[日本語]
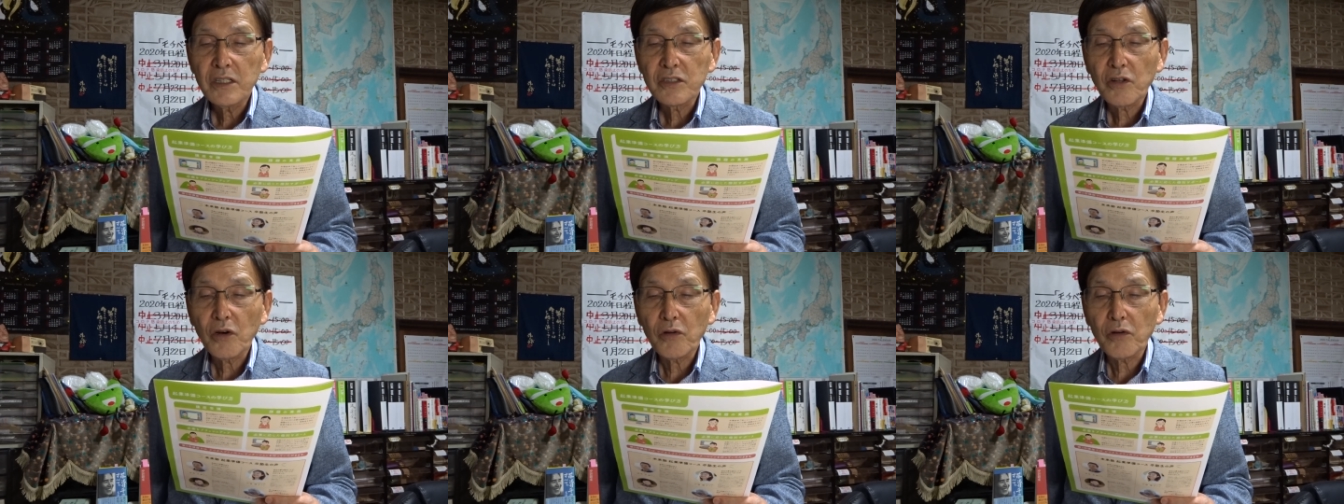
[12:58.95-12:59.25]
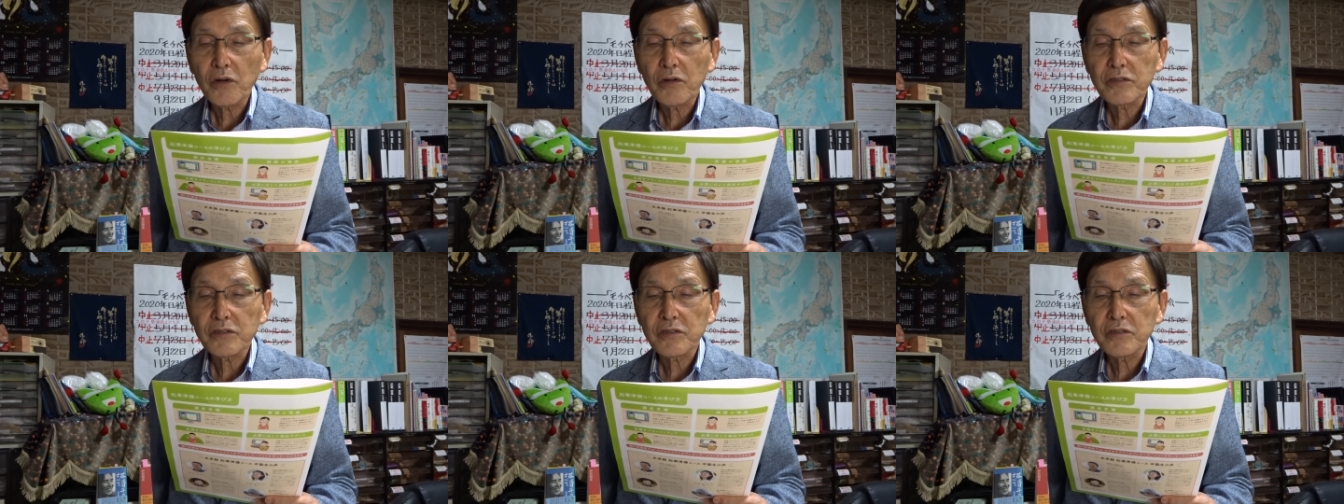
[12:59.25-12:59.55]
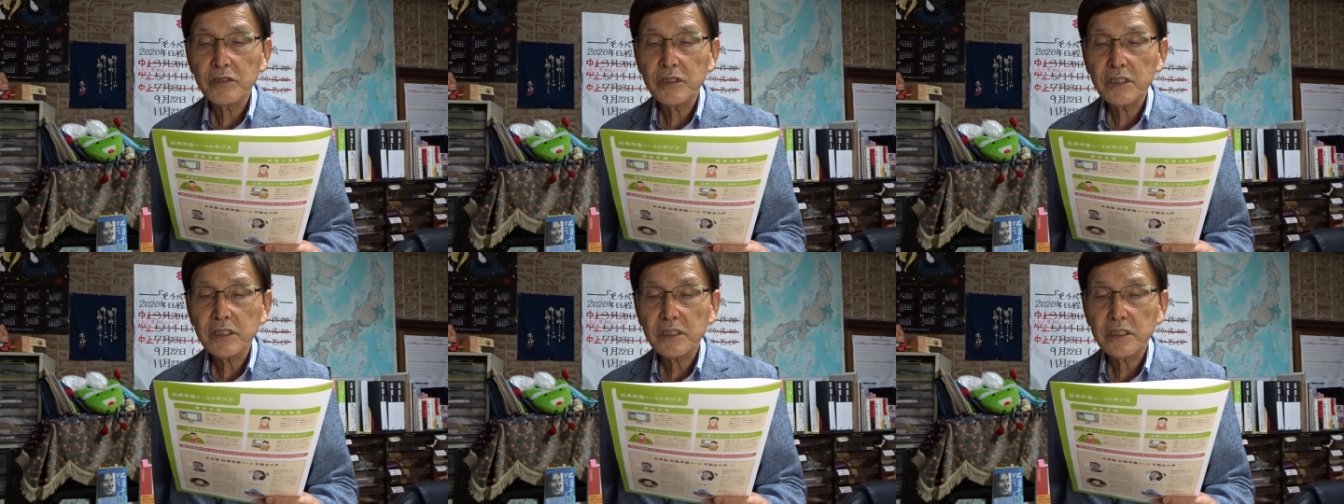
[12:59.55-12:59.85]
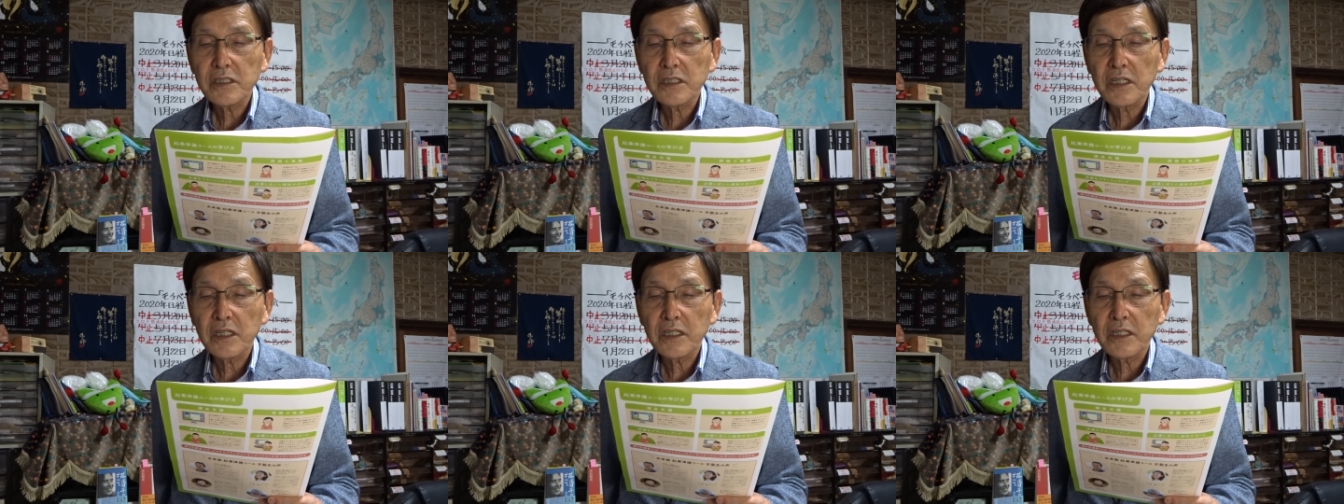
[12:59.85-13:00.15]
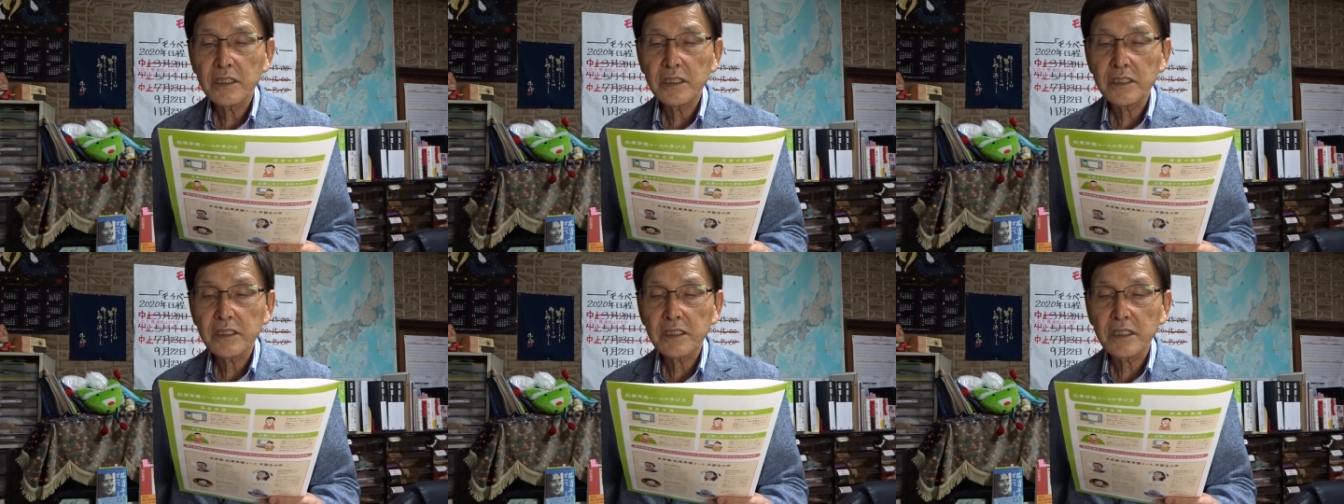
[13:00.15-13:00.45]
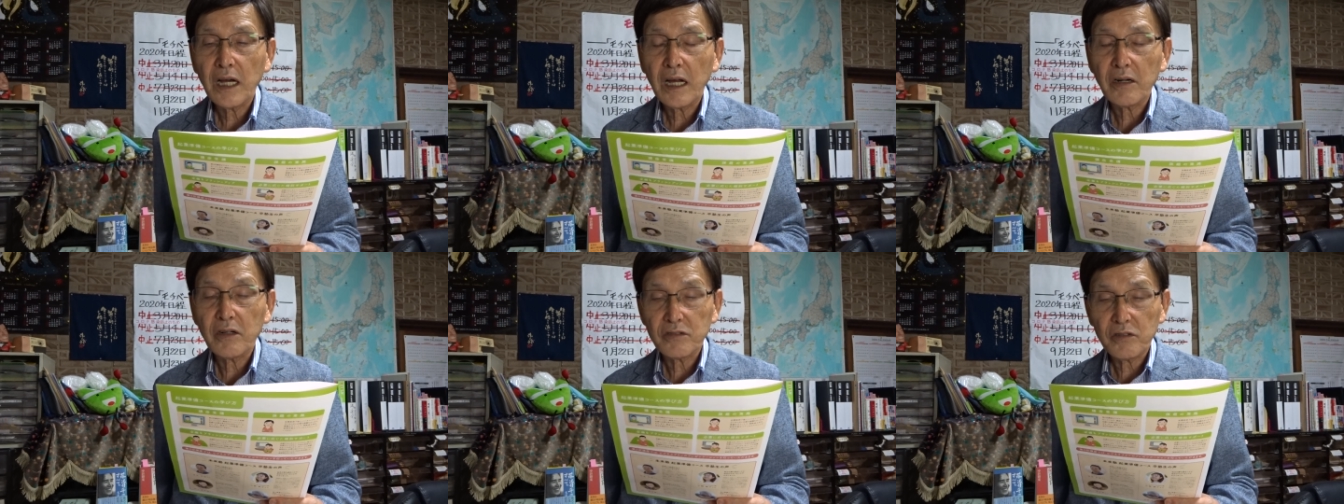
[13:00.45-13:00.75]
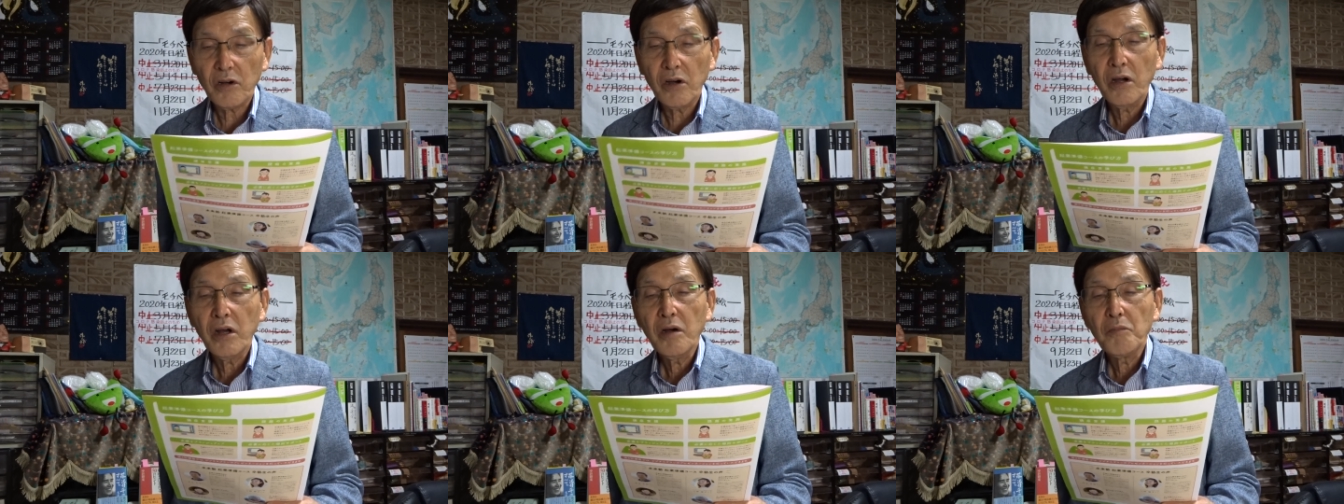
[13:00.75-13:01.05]
登録する意思があるこ
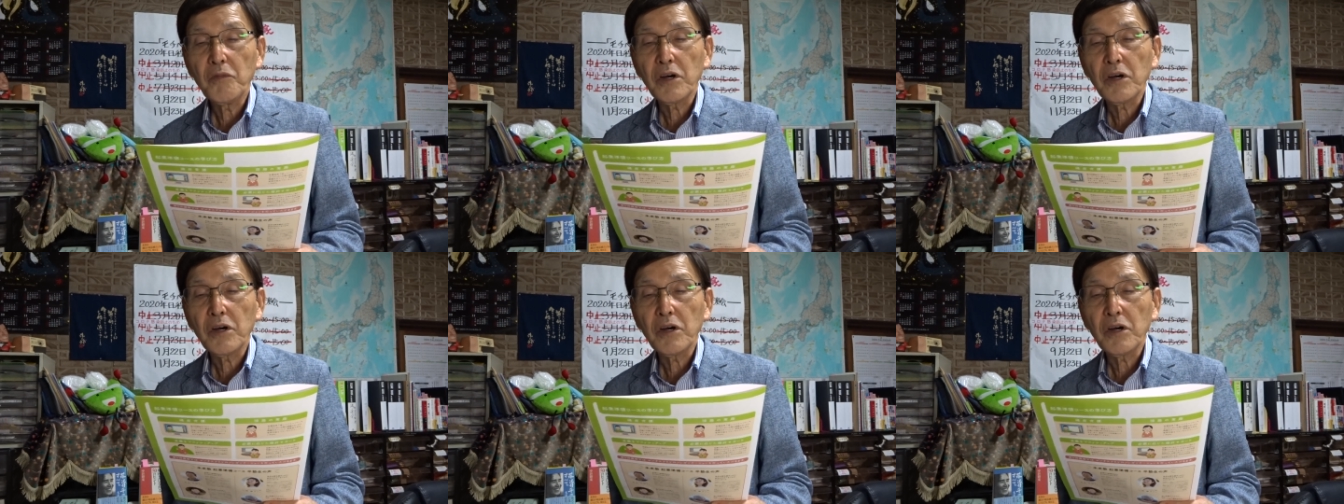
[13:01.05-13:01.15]
と、